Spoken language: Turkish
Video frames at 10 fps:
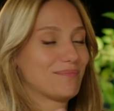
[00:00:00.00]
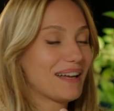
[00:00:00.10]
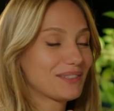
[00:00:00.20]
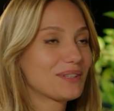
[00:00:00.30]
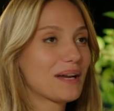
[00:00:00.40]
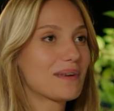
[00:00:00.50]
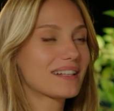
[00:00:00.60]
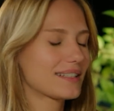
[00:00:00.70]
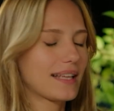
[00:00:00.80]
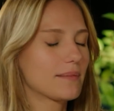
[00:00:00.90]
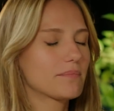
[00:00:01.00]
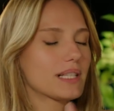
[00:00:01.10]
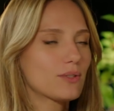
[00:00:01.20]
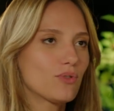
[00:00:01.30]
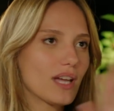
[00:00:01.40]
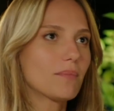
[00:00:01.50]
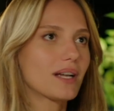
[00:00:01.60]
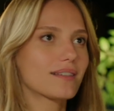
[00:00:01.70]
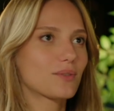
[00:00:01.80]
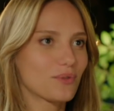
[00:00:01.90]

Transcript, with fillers: ben dünya markası, yani biz dünya markası